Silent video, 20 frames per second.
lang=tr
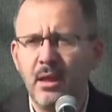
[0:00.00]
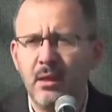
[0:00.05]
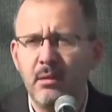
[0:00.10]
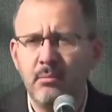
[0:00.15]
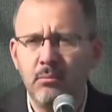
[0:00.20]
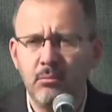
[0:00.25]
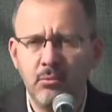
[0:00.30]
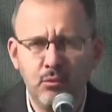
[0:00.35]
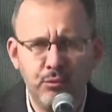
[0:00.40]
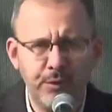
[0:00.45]

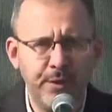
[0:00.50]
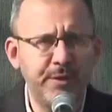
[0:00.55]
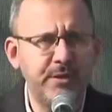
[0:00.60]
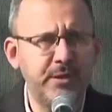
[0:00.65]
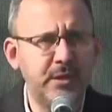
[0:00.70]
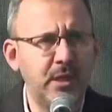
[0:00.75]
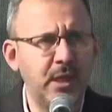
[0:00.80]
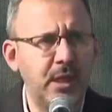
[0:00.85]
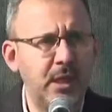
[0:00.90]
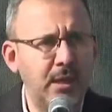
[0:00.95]
bu
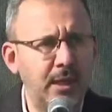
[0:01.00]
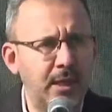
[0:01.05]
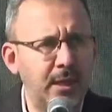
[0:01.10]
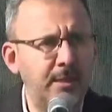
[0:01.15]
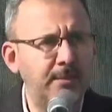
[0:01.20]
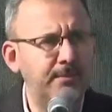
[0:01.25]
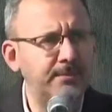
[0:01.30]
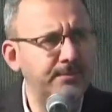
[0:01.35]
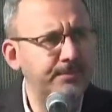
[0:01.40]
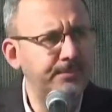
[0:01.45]
vesileyle
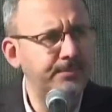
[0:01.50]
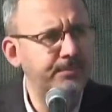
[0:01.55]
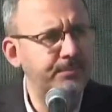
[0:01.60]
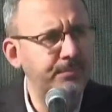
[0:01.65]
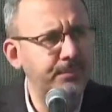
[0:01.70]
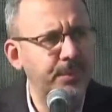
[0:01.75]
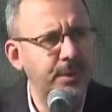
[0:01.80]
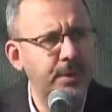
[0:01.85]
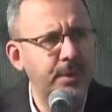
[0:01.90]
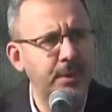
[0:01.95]

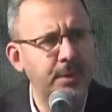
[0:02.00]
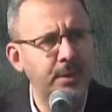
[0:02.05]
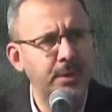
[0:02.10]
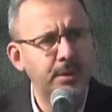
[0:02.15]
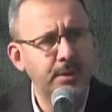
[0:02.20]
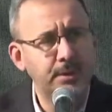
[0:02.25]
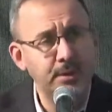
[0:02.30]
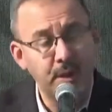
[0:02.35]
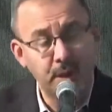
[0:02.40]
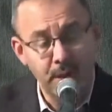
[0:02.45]

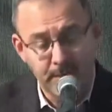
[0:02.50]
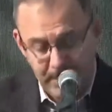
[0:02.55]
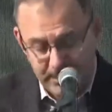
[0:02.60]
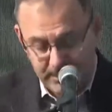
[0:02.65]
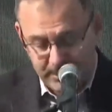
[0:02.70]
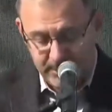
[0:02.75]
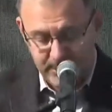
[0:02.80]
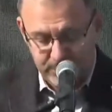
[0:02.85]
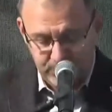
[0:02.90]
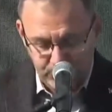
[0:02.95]
inanmak
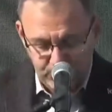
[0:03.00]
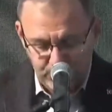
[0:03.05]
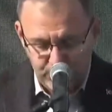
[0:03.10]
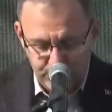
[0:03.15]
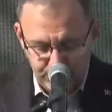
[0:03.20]
istiyorum.